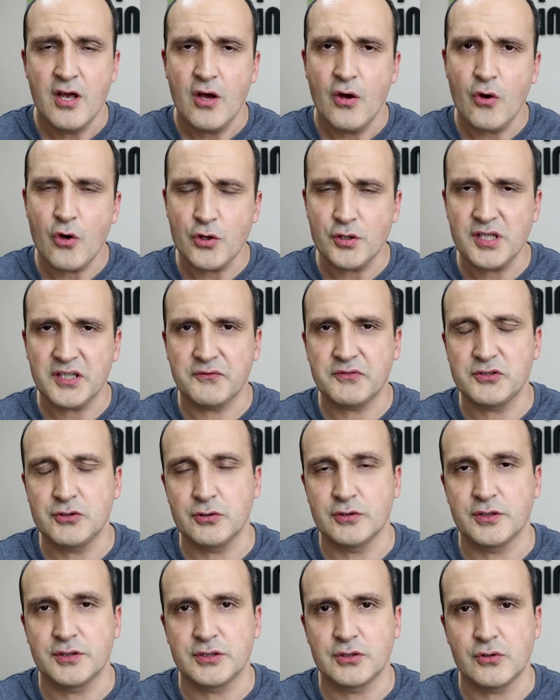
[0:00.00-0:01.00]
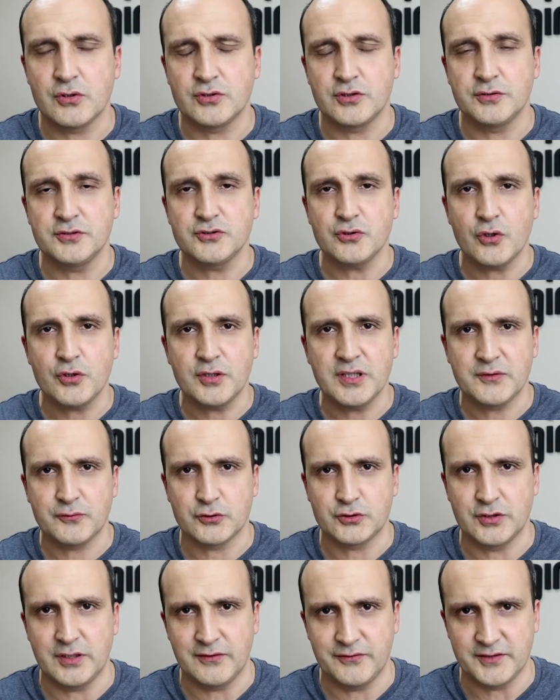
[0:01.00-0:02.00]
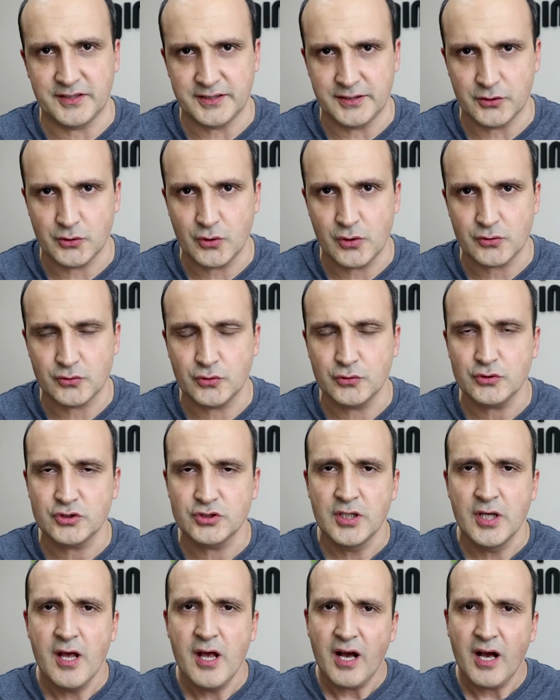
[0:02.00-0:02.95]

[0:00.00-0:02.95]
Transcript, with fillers: Örnek videoları gördünüz, örnek fotoğrafları da gördünüz.